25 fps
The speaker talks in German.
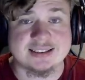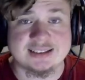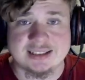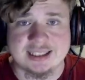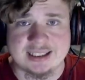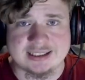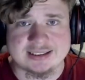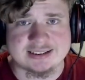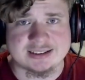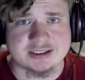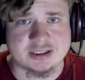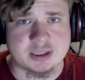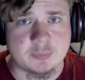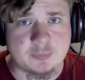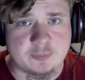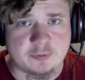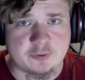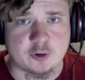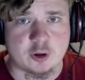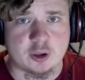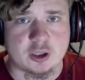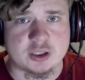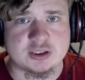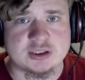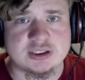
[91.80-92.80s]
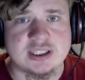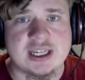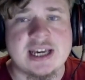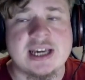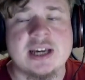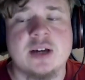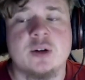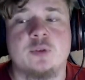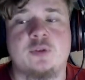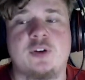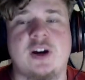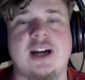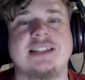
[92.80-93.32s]
als Tipp für euch.
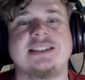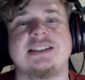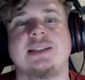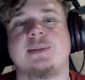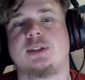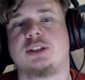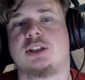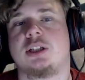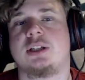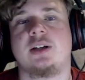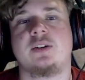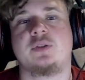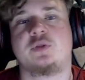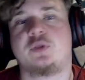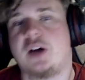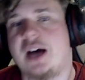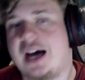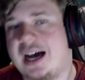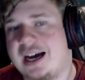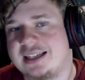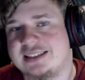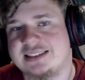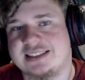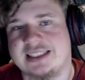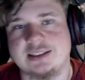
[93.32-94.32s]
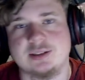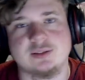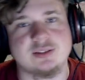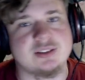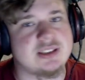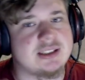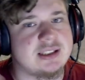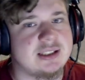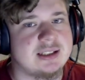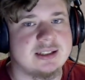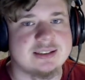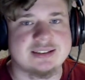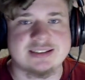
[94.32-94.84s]
Falls ihr aber schon erfahren seid und
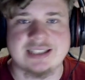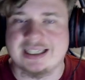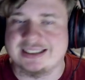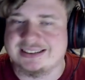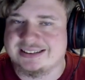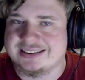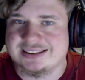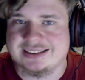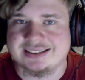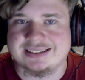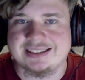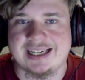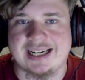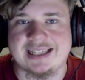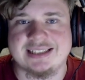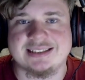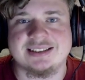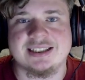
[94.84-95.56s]
die Tasten kennt,